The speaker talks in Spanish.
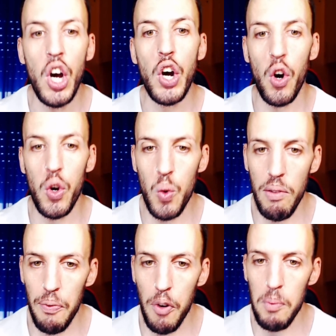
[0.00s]
con
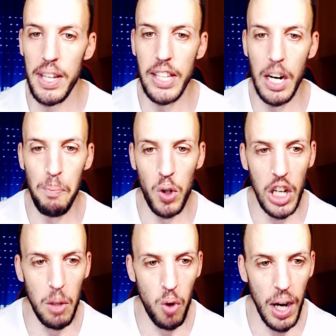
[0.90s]
nuevas formas de transporte
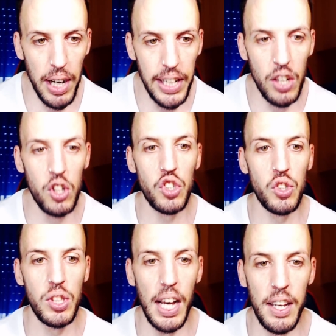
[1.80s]
como caballos,
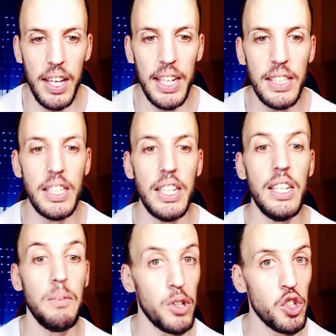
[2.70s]
tanques
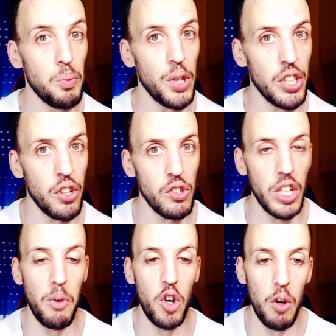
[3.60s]
y, por supuesto, no nos
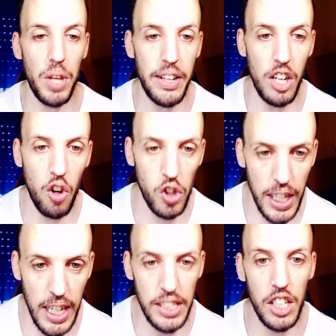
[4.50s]
tenemos que olvidar de los coches
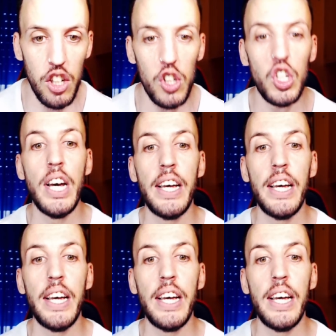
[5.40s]
clásicos,